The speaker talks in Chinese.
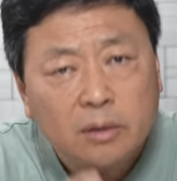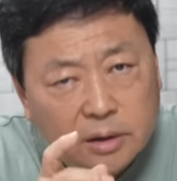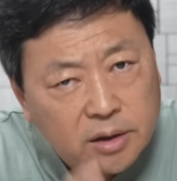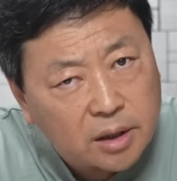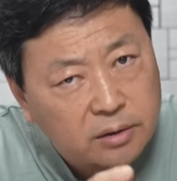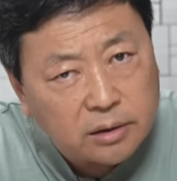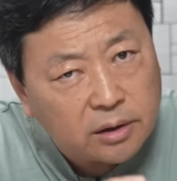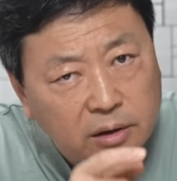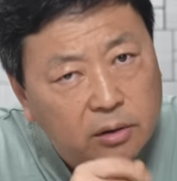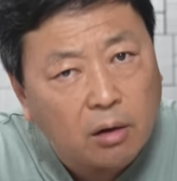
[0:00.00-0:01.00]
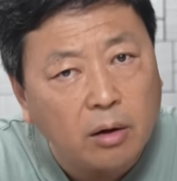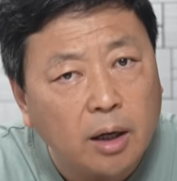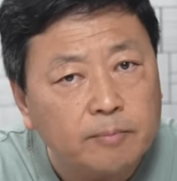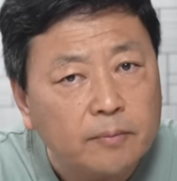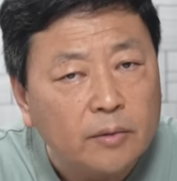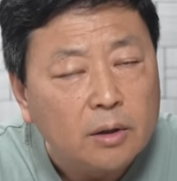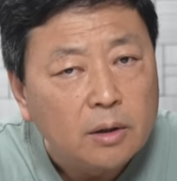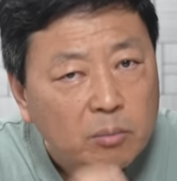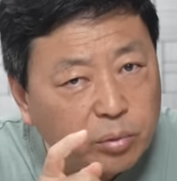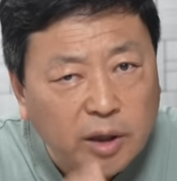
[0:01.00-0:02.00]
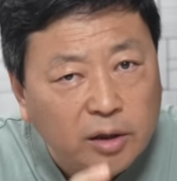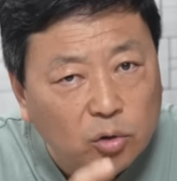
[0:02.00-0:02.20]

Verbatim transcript: 他谴责这领导啊，不太